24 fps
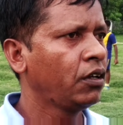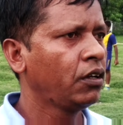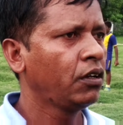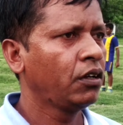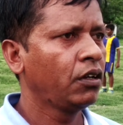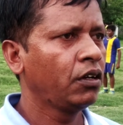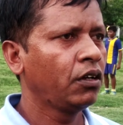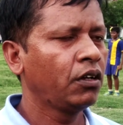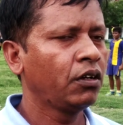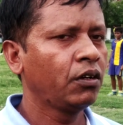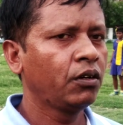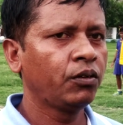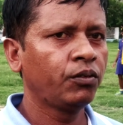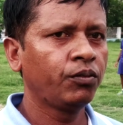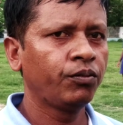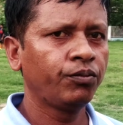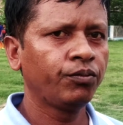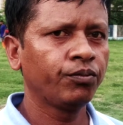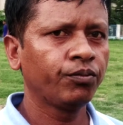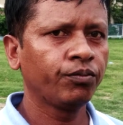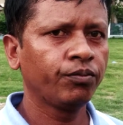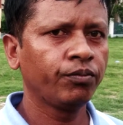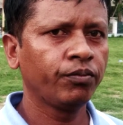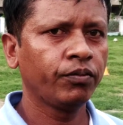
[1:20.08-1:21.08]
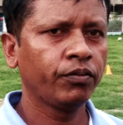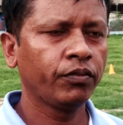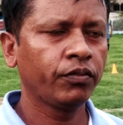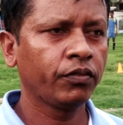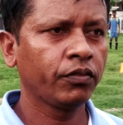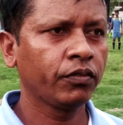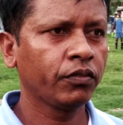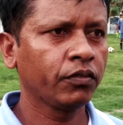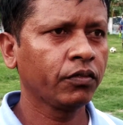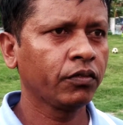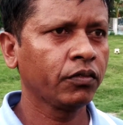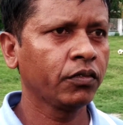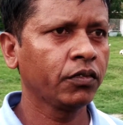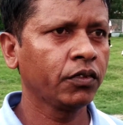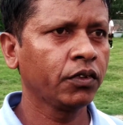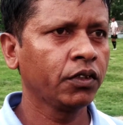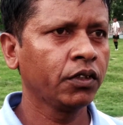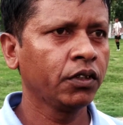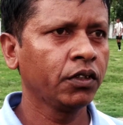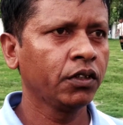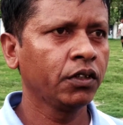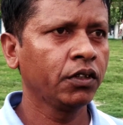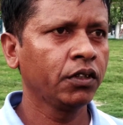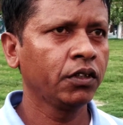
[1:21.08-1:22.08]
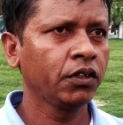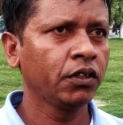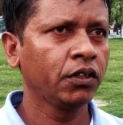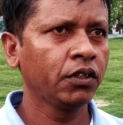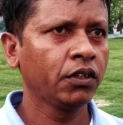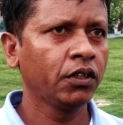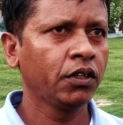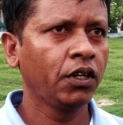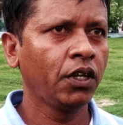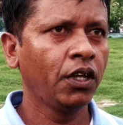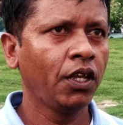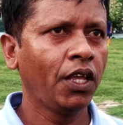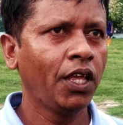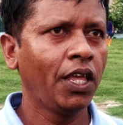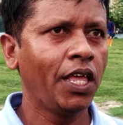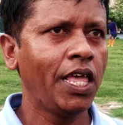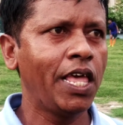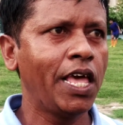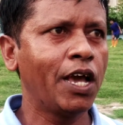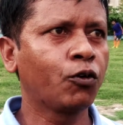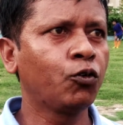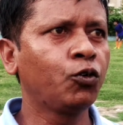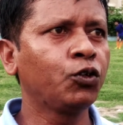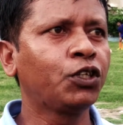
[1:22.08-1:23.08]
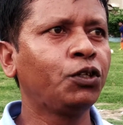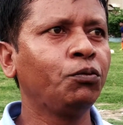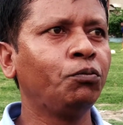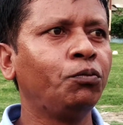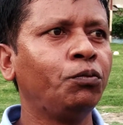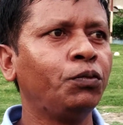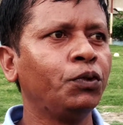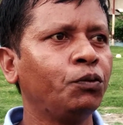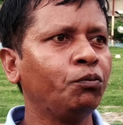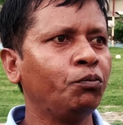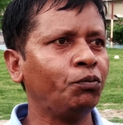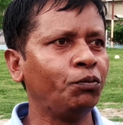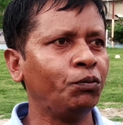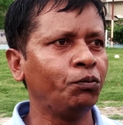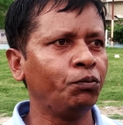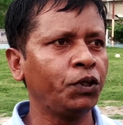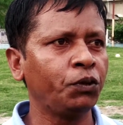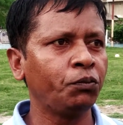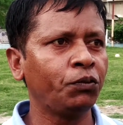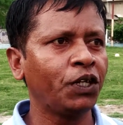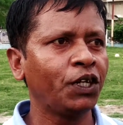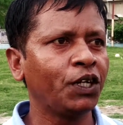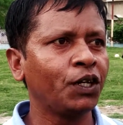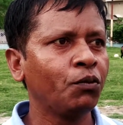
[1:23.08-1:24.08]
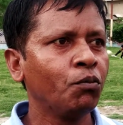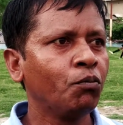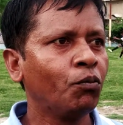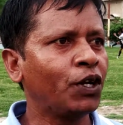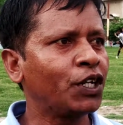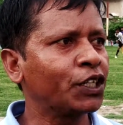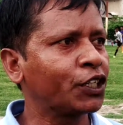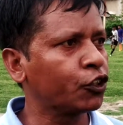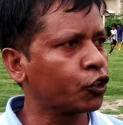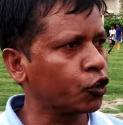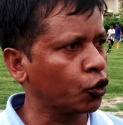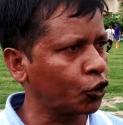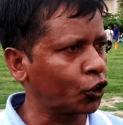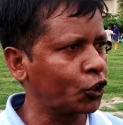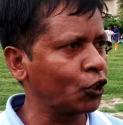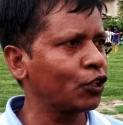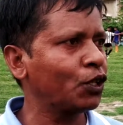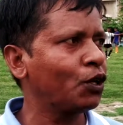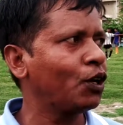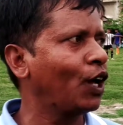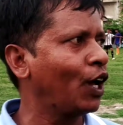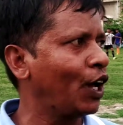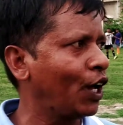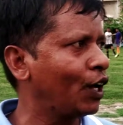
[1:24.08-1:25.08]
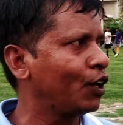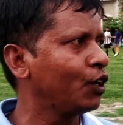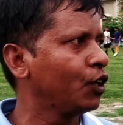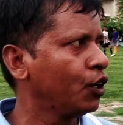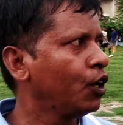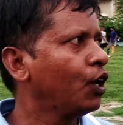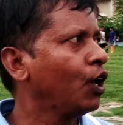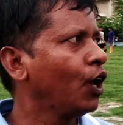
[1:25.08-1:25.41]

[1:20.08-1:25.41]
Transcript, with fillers: কোনো কোনো উদ্দেশ্য আছে এখন কি সত্যি কথা মানে হ্যাঁ।